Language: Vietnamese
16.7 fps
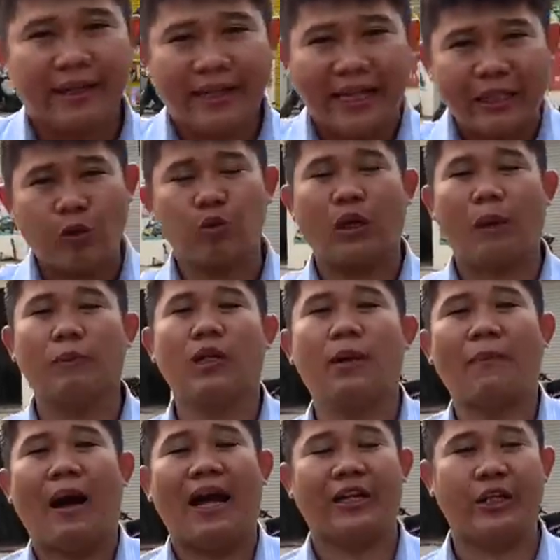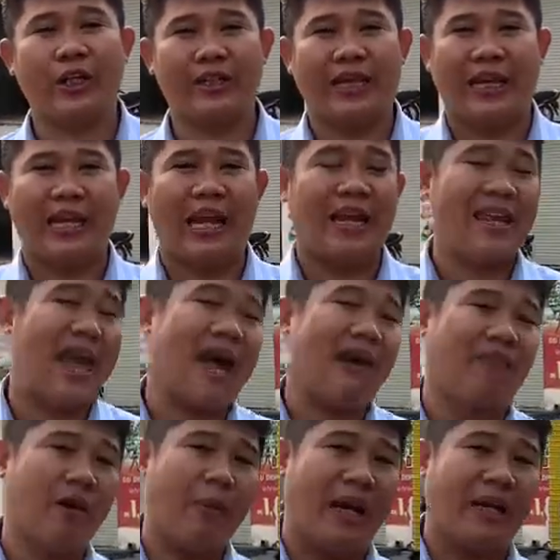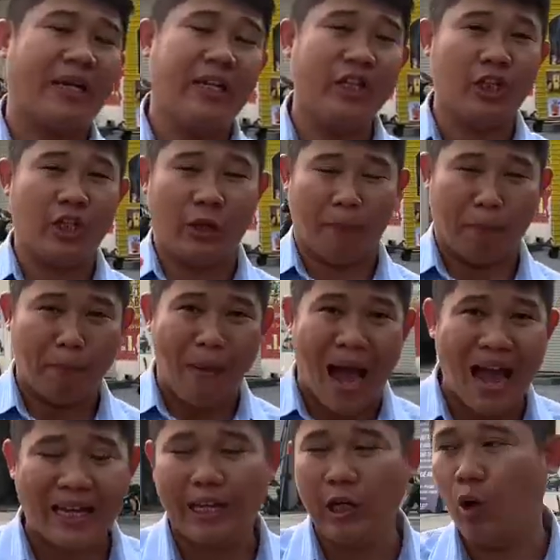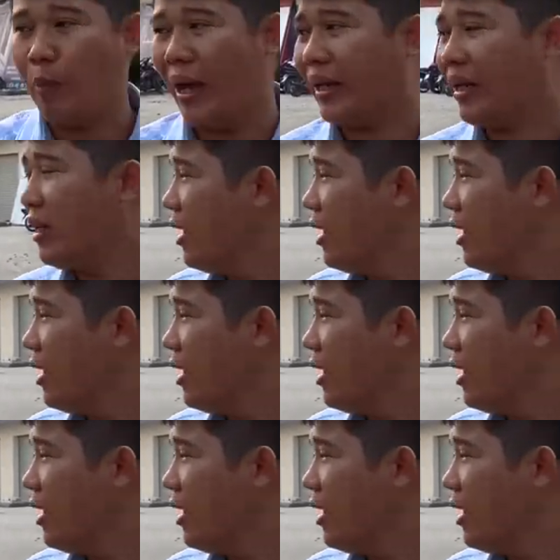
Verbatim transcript: cách trung tâm thương mại Trân Thành La Gia với bán kính chỉ 3 km